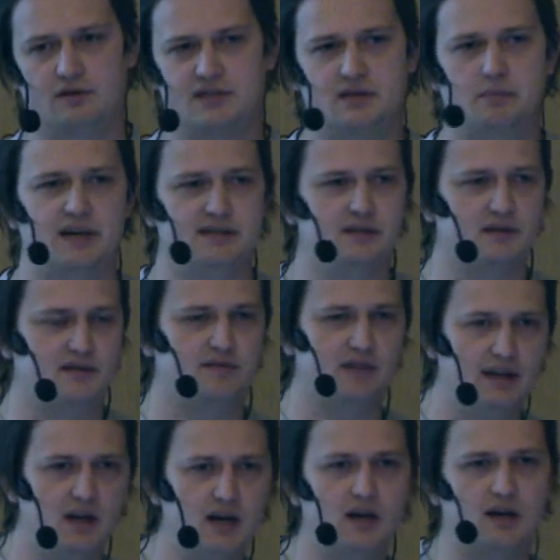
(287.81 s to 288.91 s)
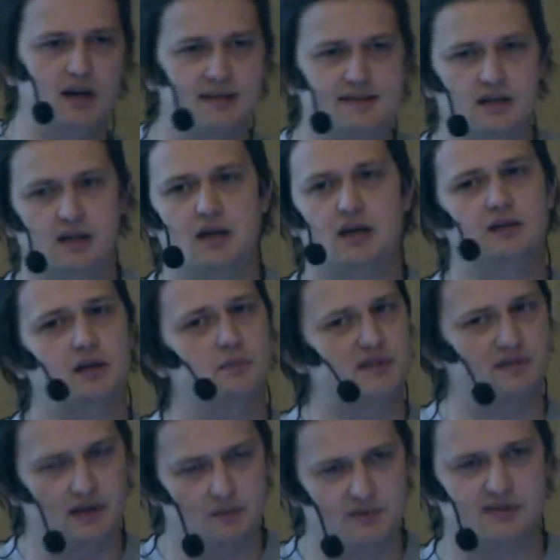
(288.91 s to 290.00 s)
в разных магазинах своя, разная, и там
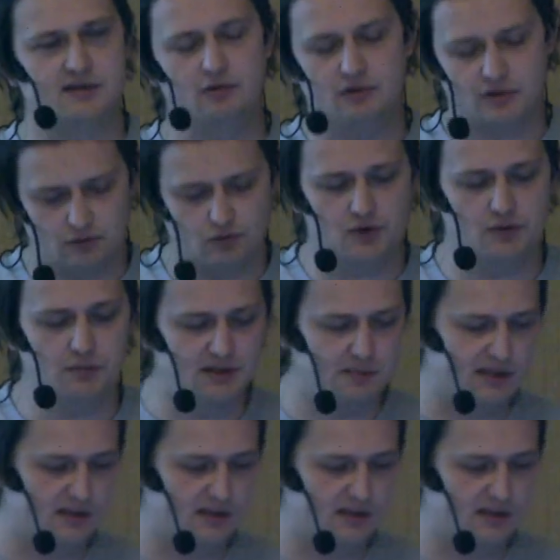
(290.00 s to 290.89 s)
своя бизнес слойка тоже имеет